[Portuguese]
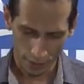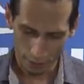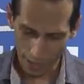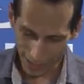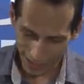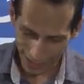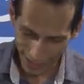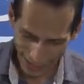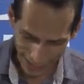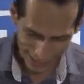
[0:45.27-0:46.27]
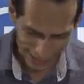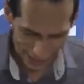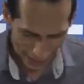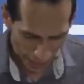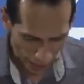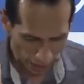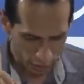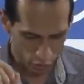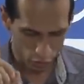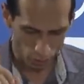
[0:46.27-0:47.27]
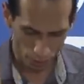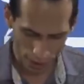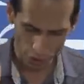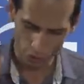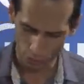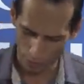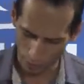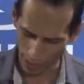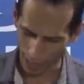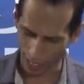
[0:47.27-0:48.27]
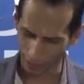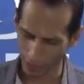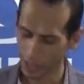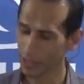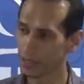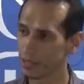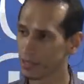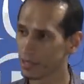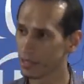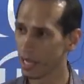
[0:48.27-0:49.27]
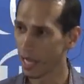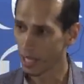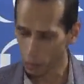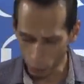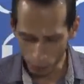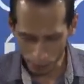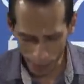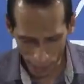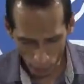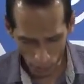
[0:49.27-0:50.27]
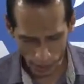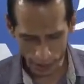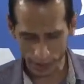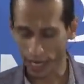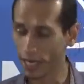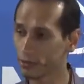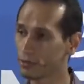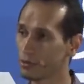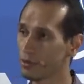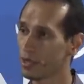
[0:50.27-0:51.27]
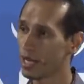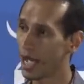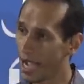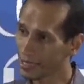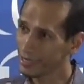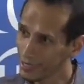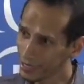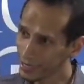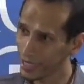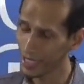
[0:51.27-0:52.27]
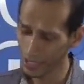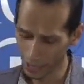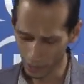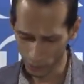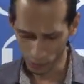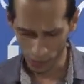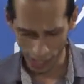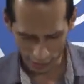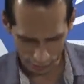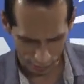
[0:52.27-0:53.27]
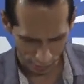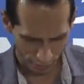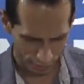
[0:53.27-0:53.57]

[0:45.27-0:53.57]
mas dize somente uma palavra, e o meu criado há de ser curado.